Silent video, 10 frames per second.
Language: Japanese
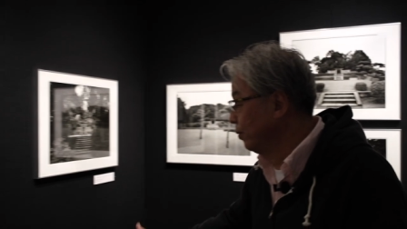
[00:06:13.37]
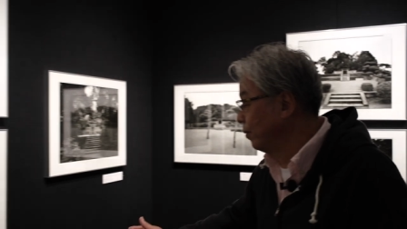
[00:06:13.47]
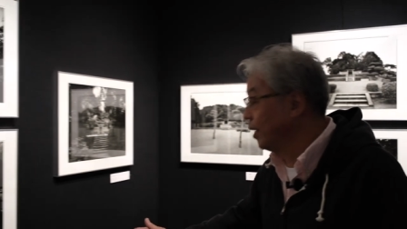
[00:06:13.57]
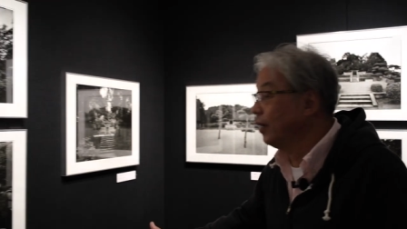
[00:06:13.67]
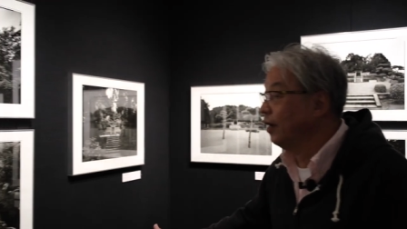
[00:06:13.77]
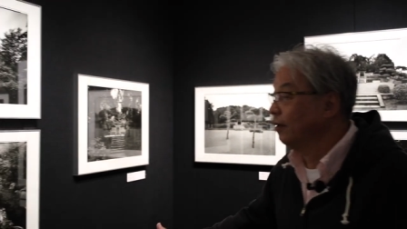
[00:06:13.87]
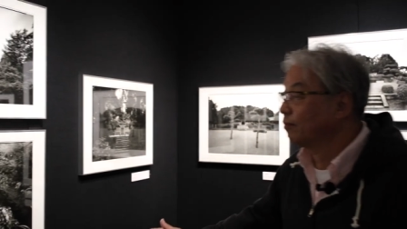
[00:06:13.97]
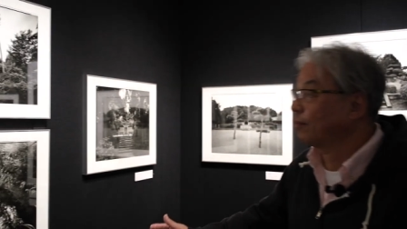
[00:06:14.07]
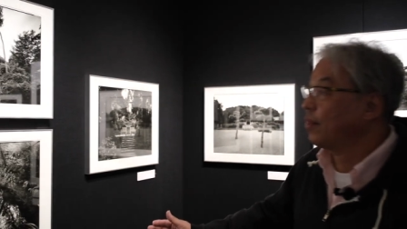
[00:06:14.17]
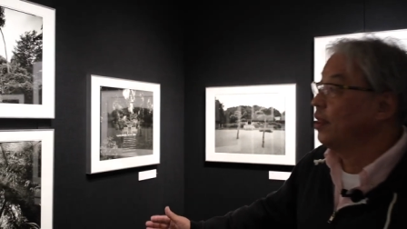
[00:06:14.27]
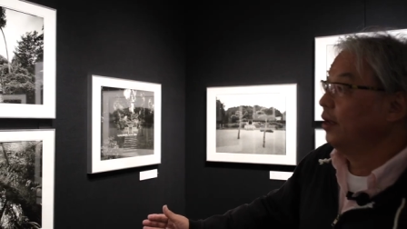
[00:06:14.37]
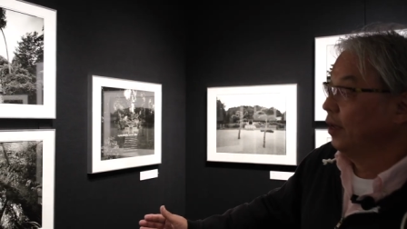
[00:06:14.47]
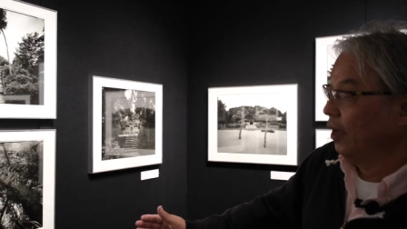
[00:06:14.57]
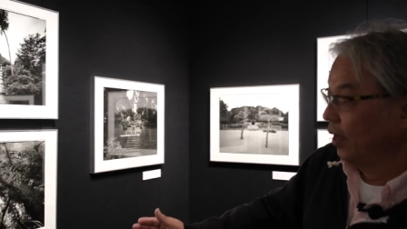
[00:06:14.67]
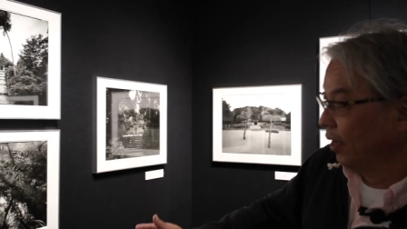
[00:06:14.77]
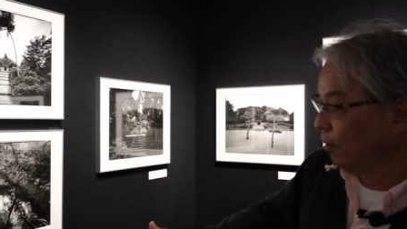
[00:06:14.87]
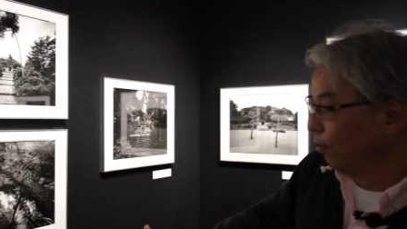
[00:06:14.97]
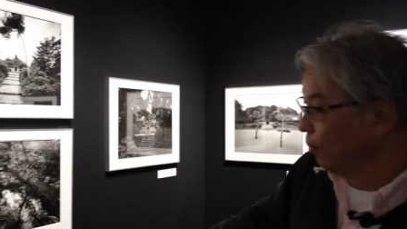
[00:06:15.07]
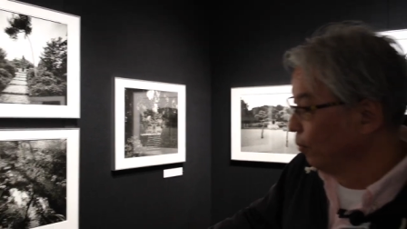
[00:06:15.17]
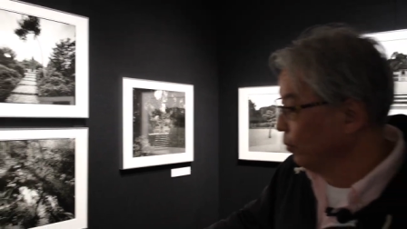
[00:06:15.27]
陵かな、えー、
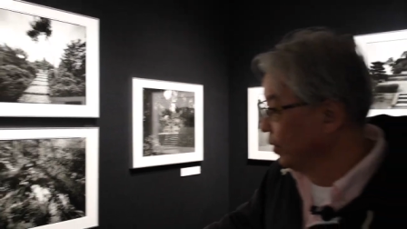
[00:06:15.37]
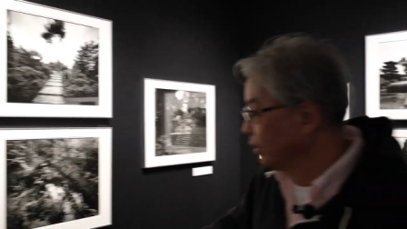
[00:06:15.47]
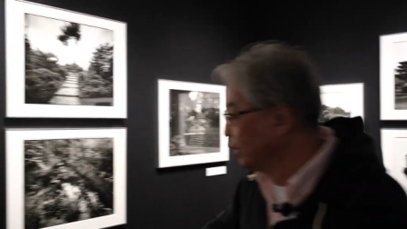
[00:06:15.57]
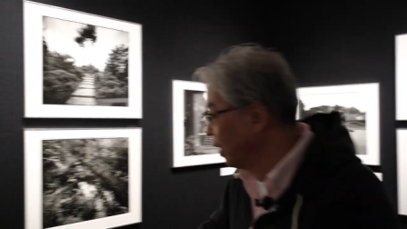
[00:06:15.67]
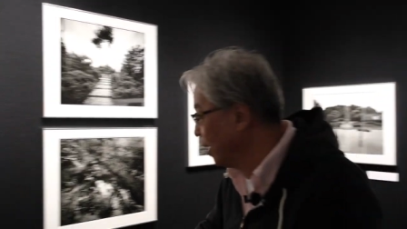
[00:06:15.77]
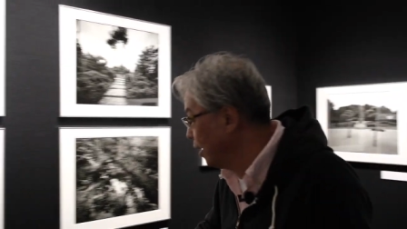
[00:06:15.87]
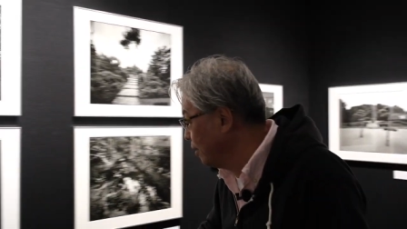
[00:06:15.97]
ここのですね